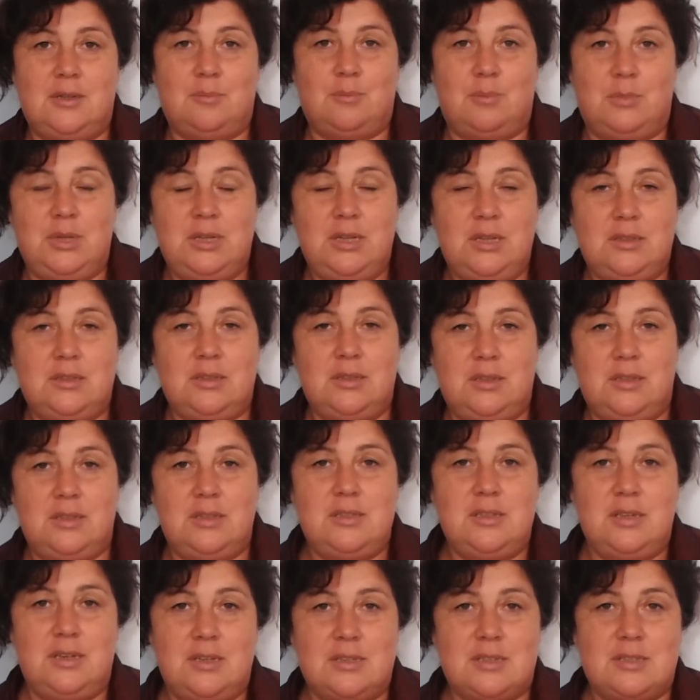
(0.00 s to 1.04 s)
Мне это
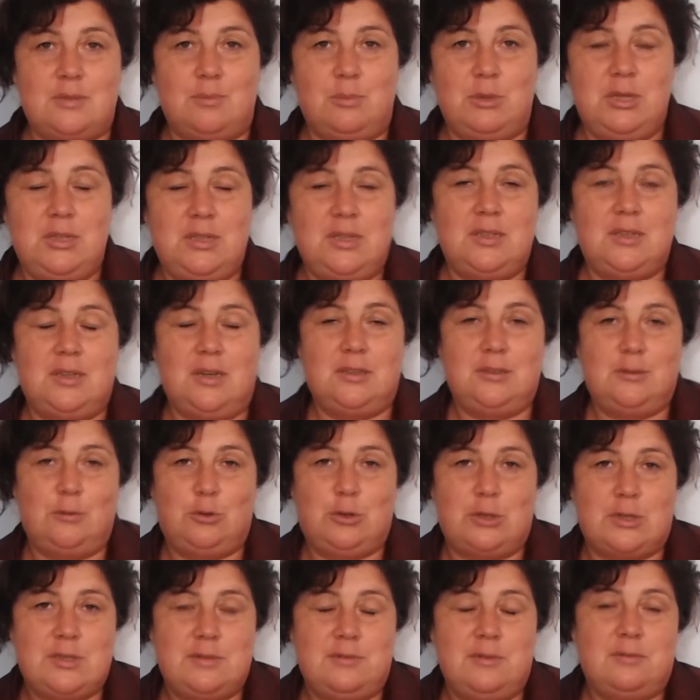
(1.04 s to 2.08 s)
неинтересно, мне надо как-то
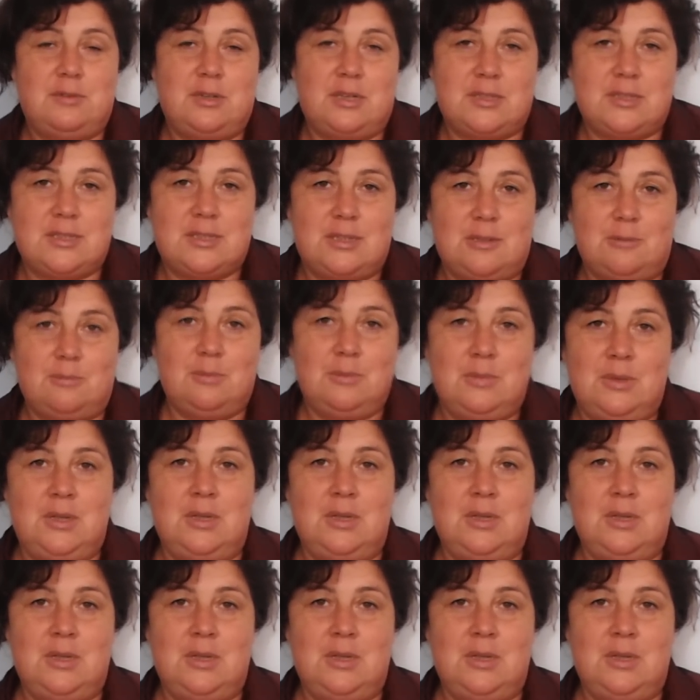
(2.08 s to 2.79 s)
вот развиваться.